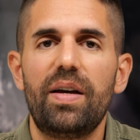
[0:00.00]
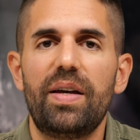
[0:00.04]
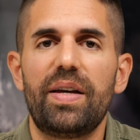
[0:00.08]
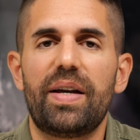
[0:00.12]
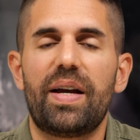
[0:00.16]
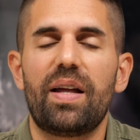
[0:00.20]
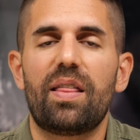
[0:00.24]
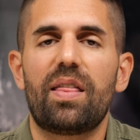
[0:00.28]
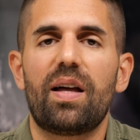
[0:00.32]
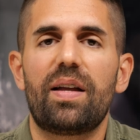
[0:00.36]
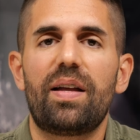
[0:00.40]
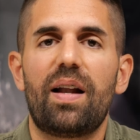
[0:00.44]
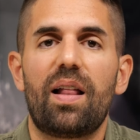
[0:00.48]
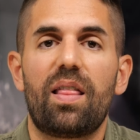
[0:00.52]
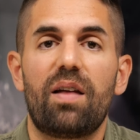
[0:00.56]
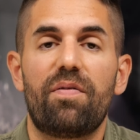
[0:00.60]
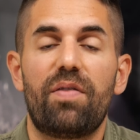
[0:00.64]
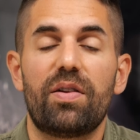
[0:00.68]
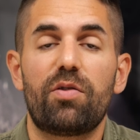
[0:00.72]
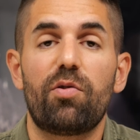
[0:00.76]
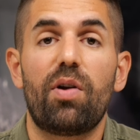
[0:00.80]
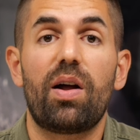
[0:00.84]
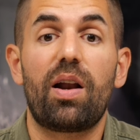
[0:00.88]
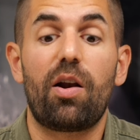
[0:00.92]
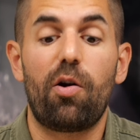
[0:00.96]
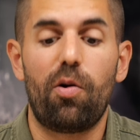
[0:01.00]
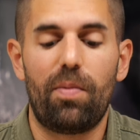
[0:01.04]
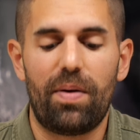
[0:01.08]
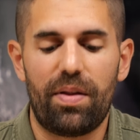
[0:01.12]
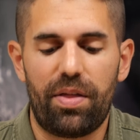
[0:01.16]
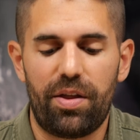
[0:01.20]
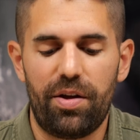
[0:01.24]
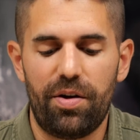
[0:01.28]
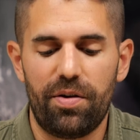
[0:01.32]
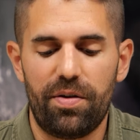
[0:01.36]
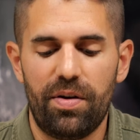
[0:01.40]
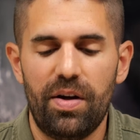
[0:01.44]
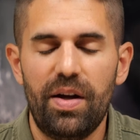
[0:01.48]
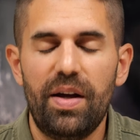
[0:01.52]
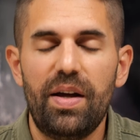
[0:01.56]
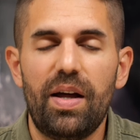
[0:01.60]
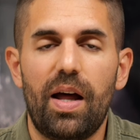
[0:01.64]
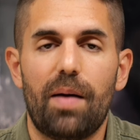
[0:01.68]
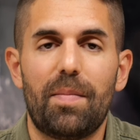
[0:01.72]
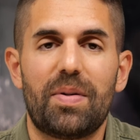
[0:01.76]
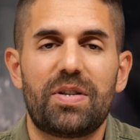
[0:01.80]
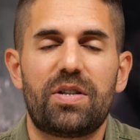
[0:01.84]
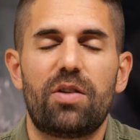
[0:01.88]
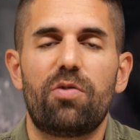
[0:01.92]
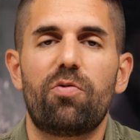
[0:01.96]
y quizá ya le hace falta una renovación,
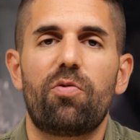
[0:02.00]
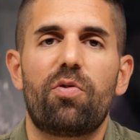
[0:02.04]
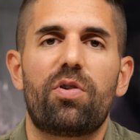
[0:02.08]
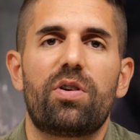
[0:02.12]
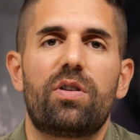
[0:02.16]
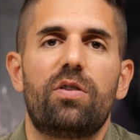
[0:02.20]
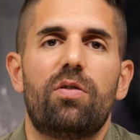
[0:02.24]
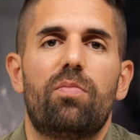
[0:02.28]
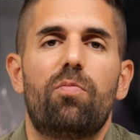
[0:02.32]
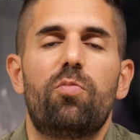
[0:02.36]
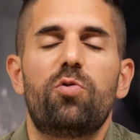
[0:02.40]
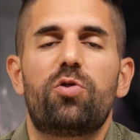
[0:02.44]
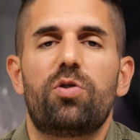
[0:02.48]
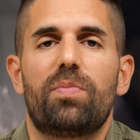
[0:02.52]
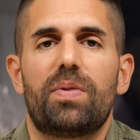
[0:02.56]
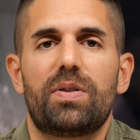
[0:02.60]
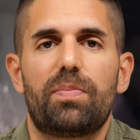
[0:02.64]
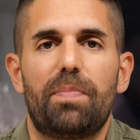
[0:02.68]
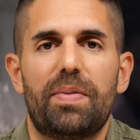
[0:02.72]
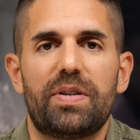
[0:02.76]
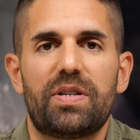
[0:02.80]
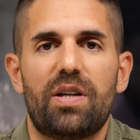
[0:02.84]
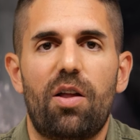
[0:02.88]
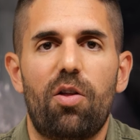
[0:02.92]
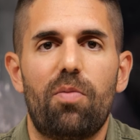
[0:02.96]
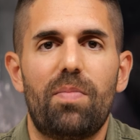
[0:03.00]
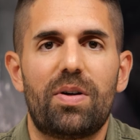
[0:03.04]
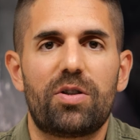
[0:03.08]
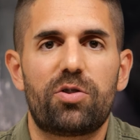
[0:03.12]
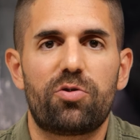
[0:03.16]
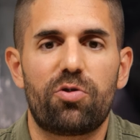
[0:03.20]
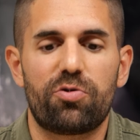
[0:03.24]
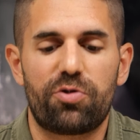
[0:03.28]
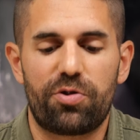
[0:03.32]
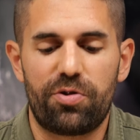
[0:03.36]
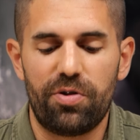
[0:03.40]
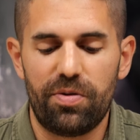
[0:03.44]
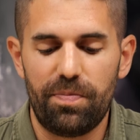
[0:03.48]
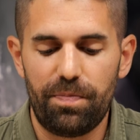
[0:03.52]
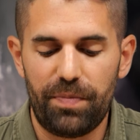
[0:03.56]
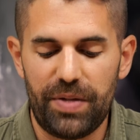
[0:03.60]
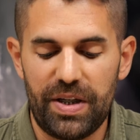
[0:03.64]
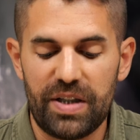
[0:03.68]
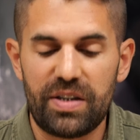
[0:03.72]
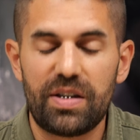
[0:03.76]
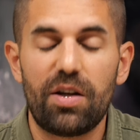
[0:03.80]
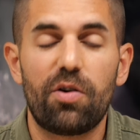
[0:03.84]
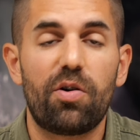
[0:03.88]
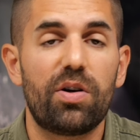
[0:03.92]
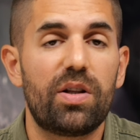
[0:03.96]
además siendo un objetivo mucho más pesado, más tosco. Y
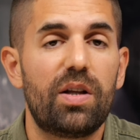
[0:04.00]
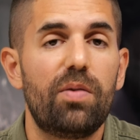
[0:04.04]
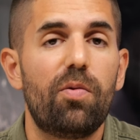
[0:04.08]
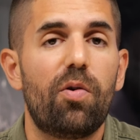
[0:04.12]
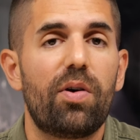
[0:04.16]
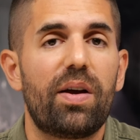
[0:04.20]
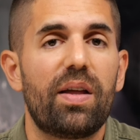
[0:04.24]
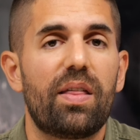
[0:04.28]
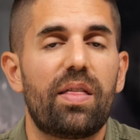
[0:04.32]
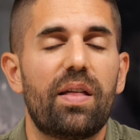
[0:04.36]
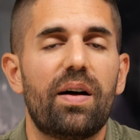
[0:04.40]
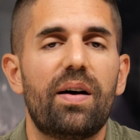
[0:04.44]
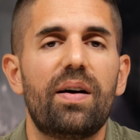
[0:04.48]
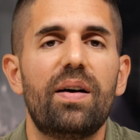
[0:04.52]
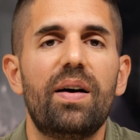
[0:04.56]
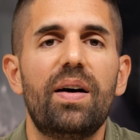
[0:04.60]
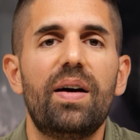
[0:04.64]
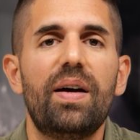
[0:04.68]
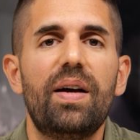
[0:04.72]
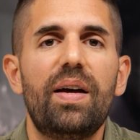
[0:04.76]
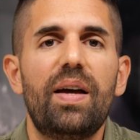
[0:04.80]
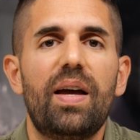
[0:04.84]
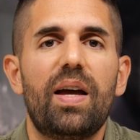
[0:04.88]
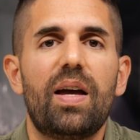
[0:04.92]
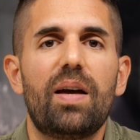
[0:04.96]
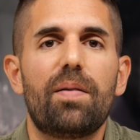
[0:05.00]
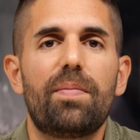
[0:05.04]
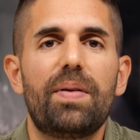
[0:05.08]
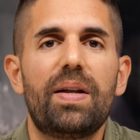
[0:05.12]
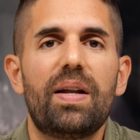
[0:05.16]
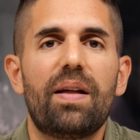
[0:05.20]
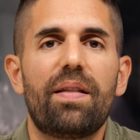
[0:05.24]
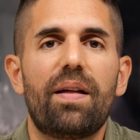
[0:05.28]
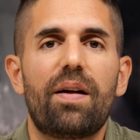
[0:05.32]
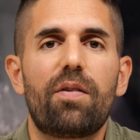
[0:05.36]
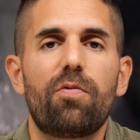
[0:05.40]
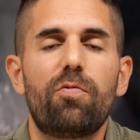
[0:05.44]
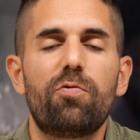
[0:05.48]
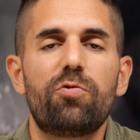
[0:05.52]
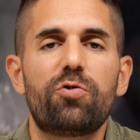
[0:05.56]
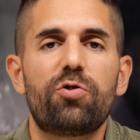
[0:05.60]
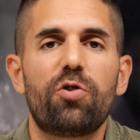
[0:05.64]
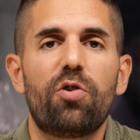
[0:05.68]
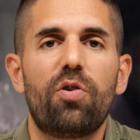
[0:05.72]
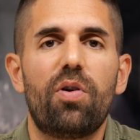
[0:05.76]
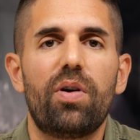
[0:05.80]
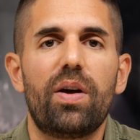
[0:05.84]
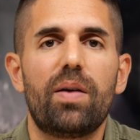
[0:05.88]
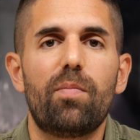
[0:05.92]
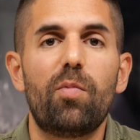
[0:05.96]
este objetivo quizá eh, viene a dar un
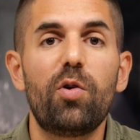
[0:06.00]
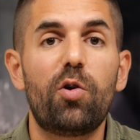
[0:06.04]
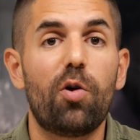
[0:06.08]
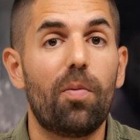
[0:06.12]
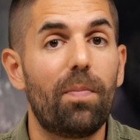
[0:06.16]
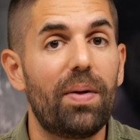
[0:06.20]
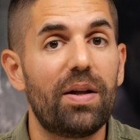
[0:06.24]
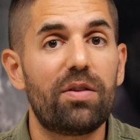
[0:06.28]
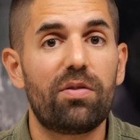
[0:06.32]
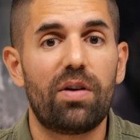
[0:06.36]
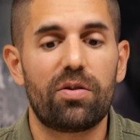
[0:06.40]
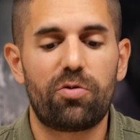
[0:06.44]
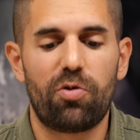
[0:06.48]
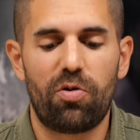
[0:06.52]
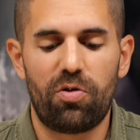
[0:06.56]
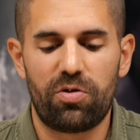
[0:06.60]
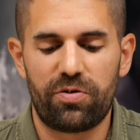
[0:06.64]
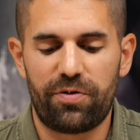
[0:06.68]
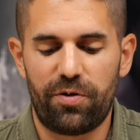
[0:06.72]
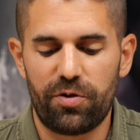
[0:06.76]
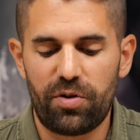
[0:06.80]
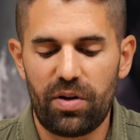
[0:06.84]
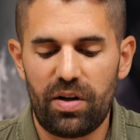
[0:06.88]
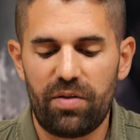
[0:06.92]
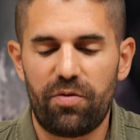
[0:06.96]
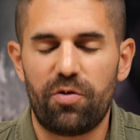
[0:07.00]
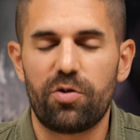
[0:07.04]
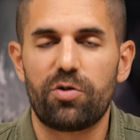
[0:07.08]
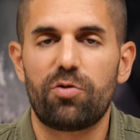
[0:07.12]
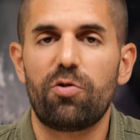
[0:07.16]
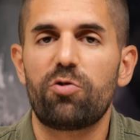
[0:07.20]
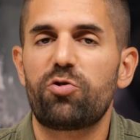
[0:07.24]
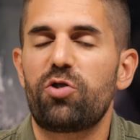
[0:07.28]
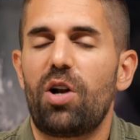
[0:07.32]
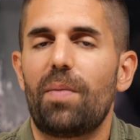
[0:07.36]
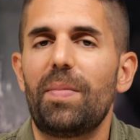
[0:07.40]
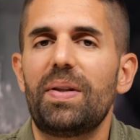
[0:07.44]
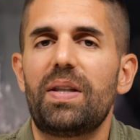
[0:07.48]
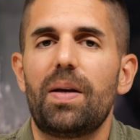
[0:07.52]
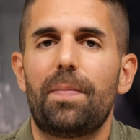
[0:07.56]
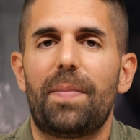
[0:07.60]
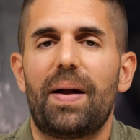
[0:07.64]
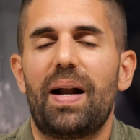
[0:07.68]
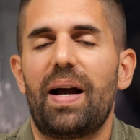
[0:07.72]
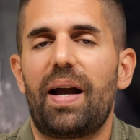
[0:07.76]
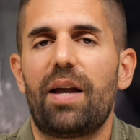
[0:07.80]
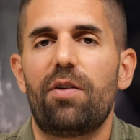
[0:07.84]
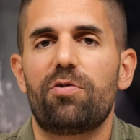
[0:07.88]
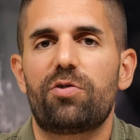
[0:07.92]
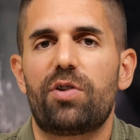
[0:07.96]
uso eh, muy completo a todos los fotógrafos, no solamente
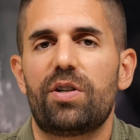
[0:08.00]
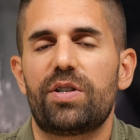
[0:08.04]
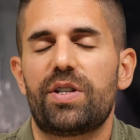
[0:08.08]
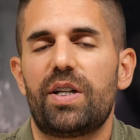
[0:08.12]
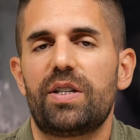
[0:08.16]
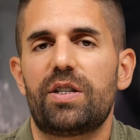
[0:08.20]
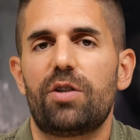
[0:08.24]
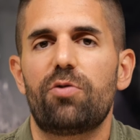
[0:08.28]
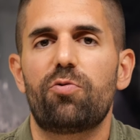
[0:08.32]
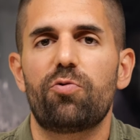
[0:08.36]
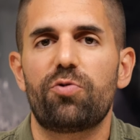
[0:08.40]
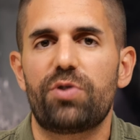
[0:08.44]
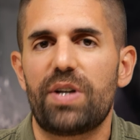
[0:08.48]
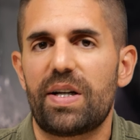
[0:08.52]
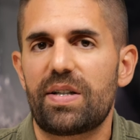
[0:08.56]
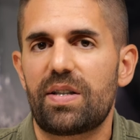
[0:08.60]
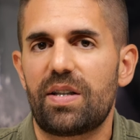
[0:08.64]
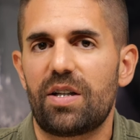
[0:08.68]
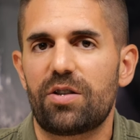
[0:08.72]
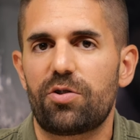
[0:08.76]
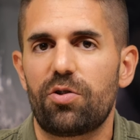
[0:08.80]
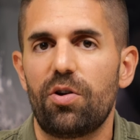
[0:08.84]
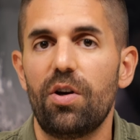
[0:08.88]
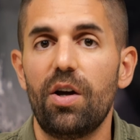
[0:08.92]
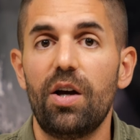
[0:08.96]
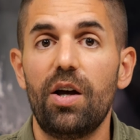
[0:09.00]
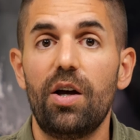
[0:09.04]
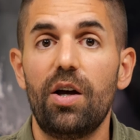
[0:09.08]
para aquellos que seáis entusiastas